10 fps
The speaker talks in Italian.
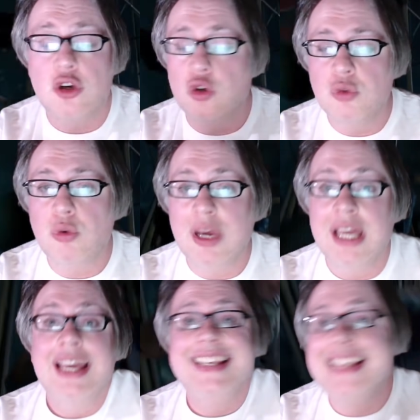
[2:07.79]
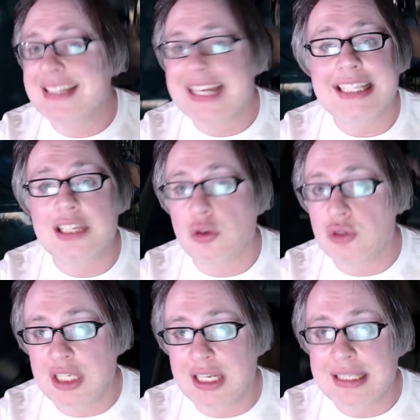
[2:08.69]
o comunque di asiatici
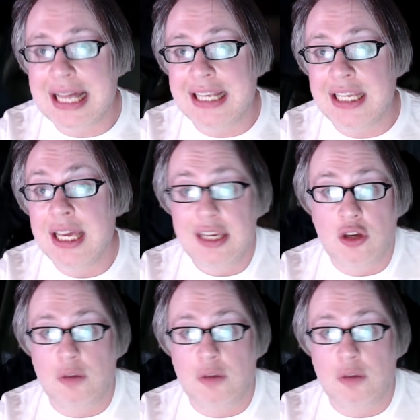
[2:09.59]
occidentali che